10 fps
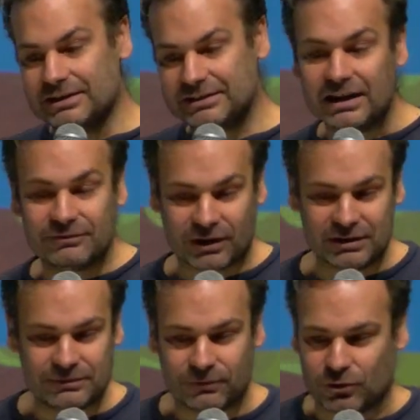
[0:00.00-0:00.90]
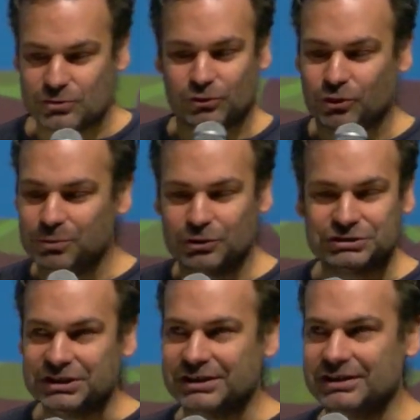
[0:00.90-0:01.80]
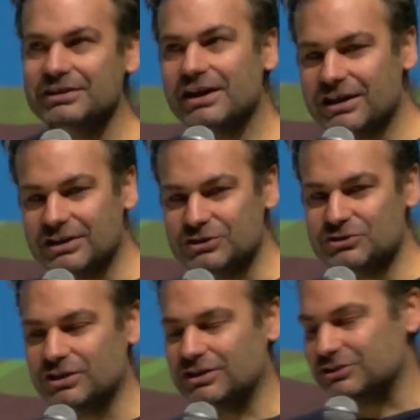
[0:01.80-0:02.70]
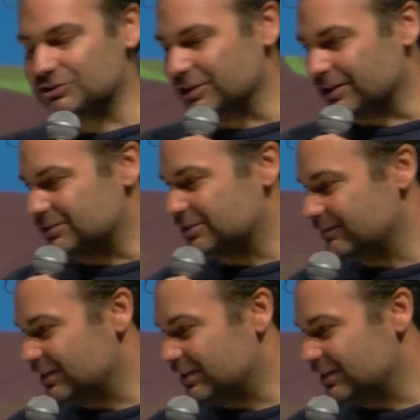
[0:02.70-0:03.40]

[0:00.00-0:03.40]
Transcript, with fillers: Il y a une vraie différence entre blockchain et IA et IA générative.